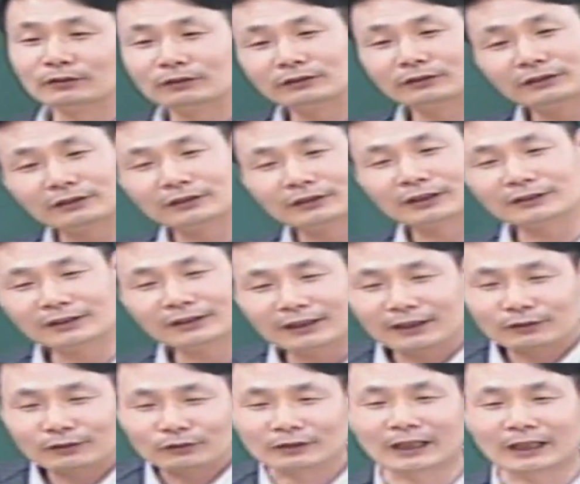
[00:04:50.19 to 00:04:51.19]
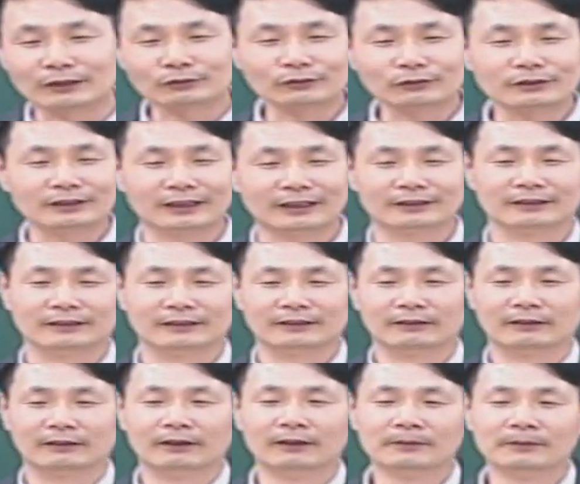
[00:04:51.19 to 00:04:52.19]
이제 첫째 애가 또 사춘기를 하는
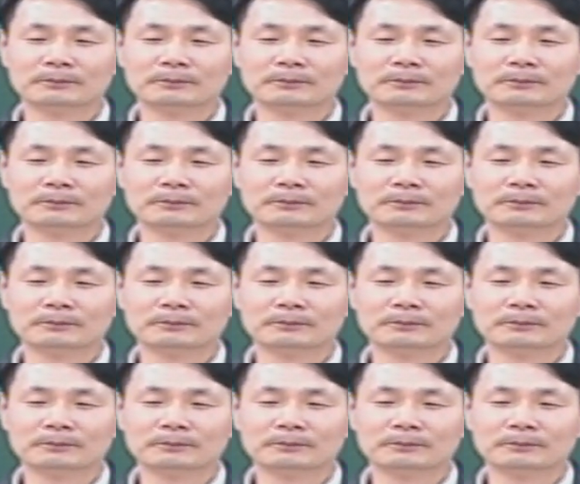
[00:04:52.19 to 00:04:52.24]
거예요.